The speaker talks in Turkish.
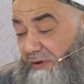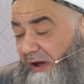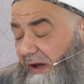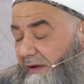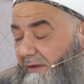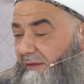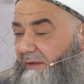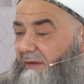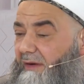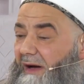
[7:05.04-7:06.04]
ki,
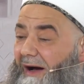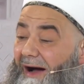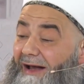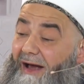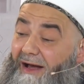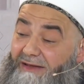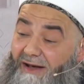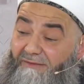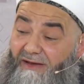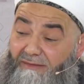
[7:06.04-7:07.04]
Ali Haydar
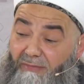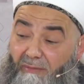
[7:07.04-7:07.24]
efendi